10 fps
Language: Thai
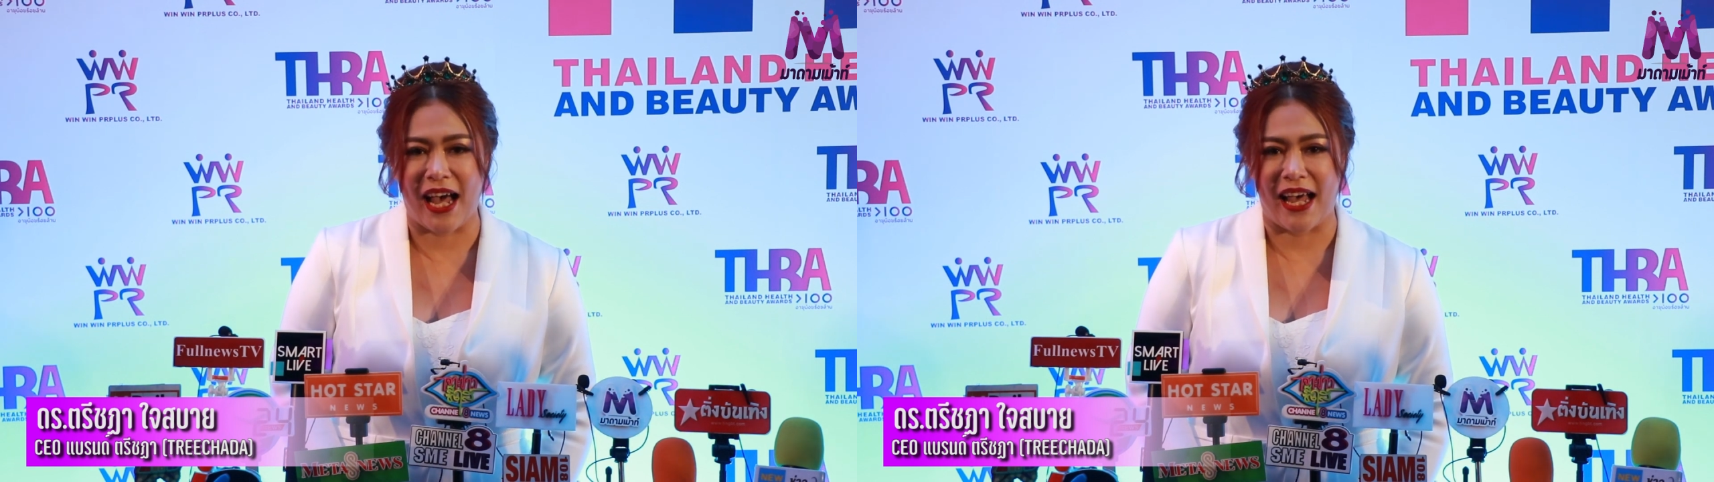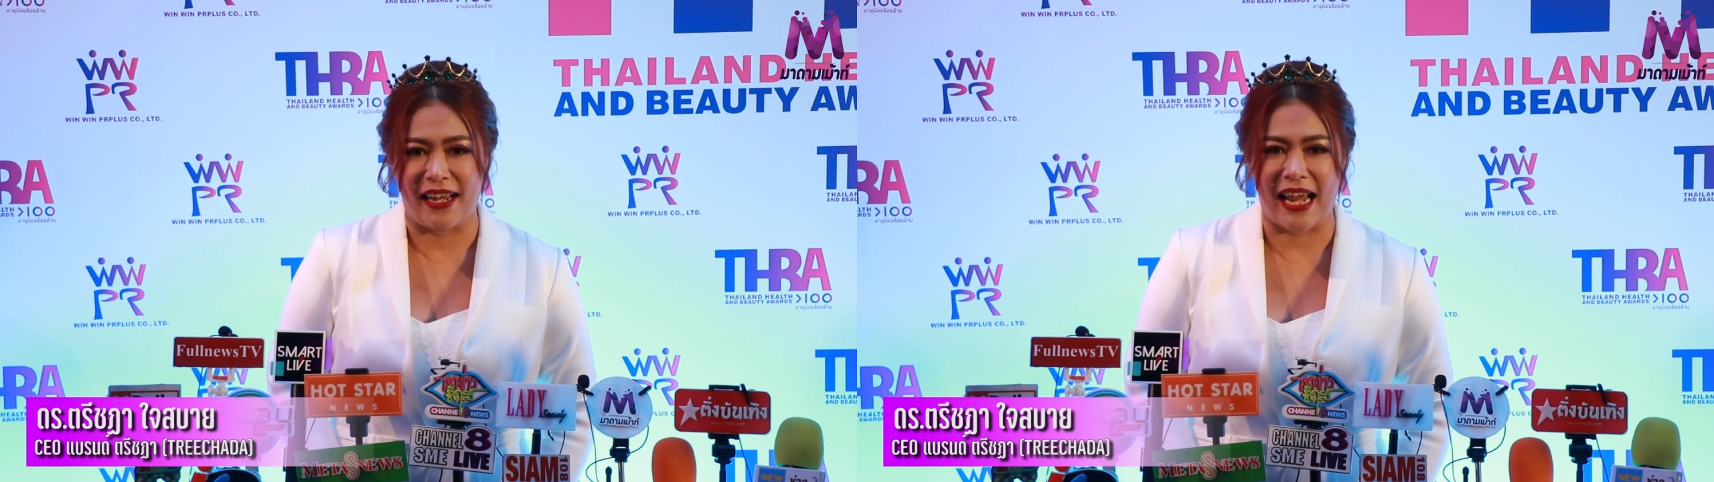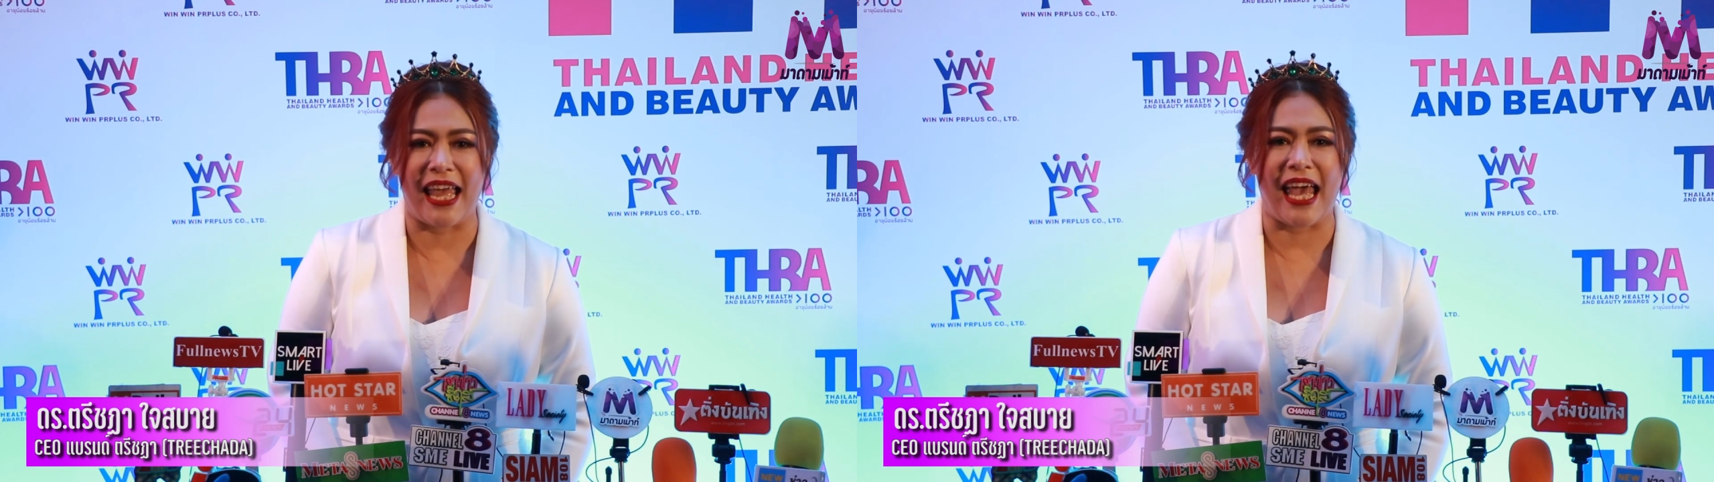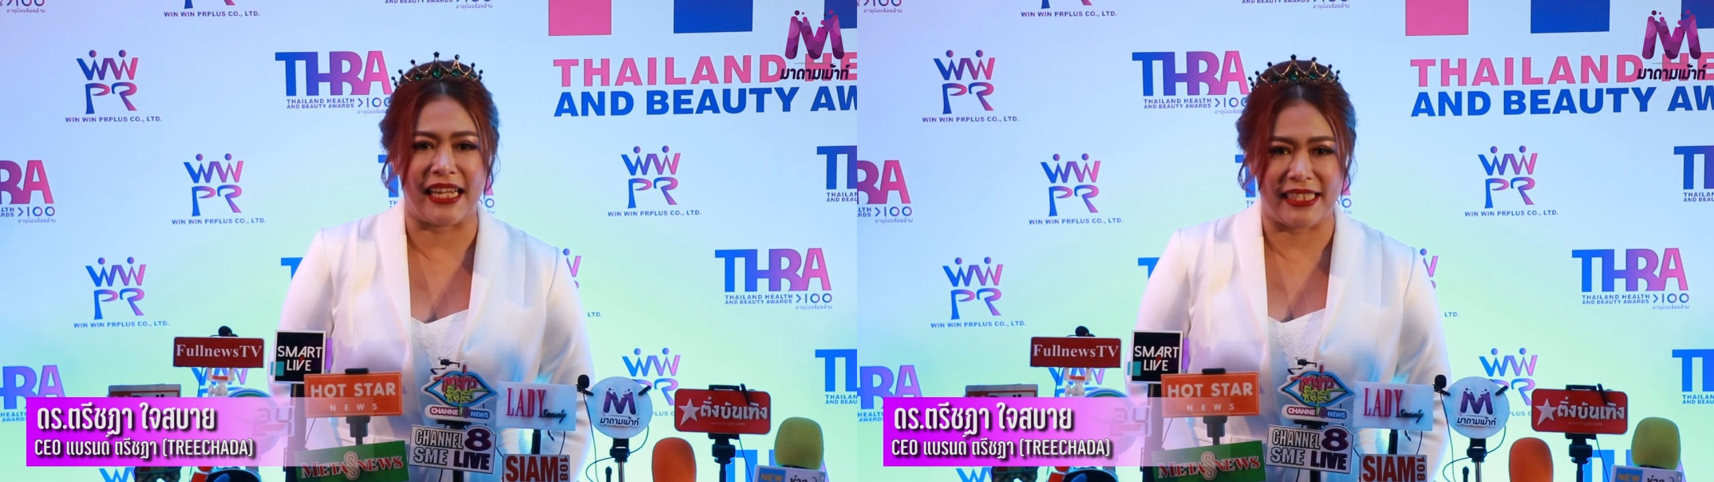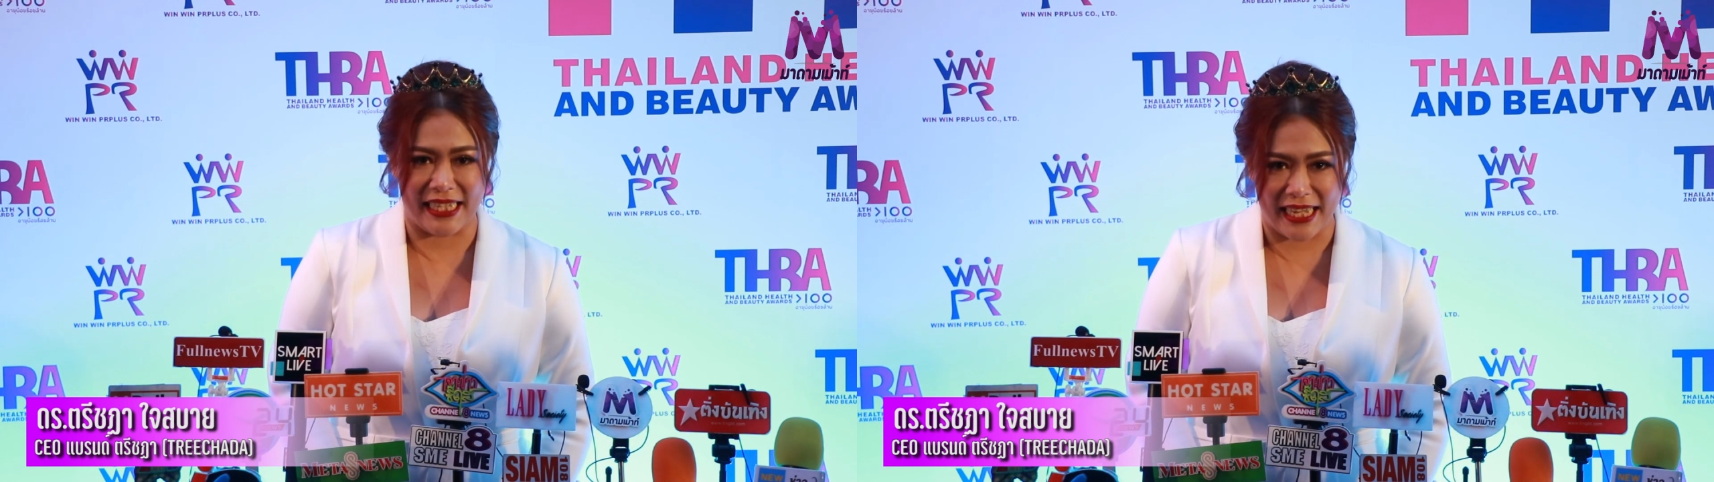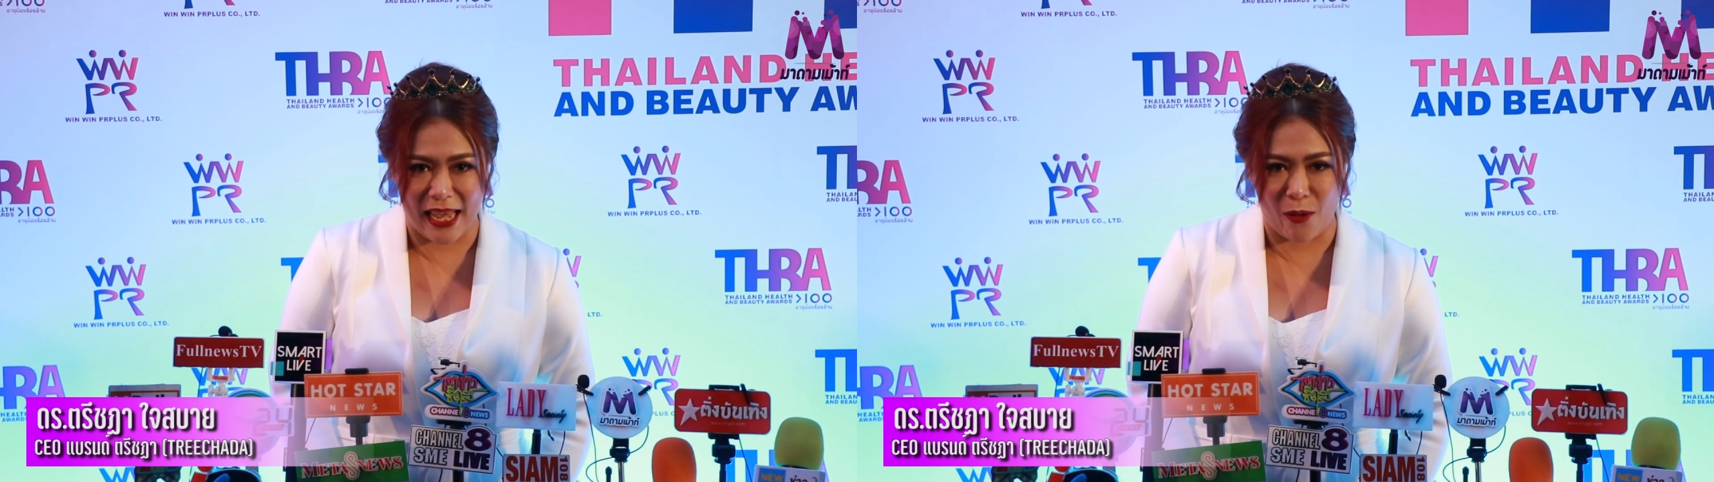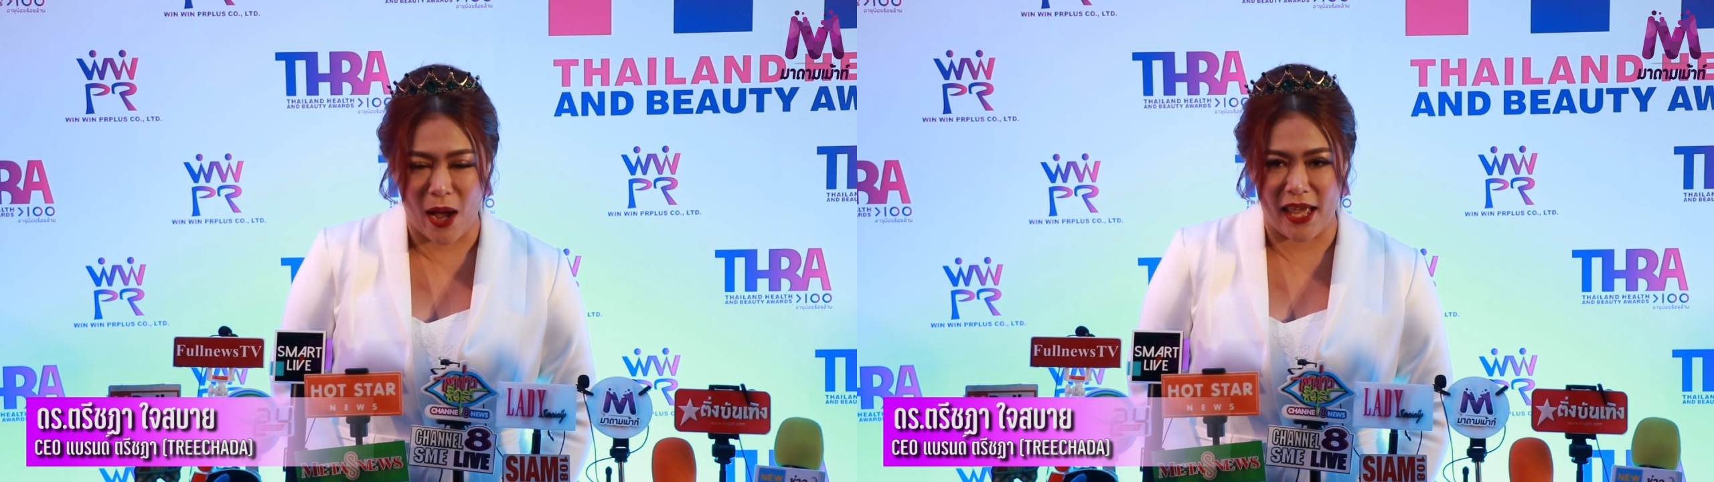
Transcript: ค่ะไลน์แอด g a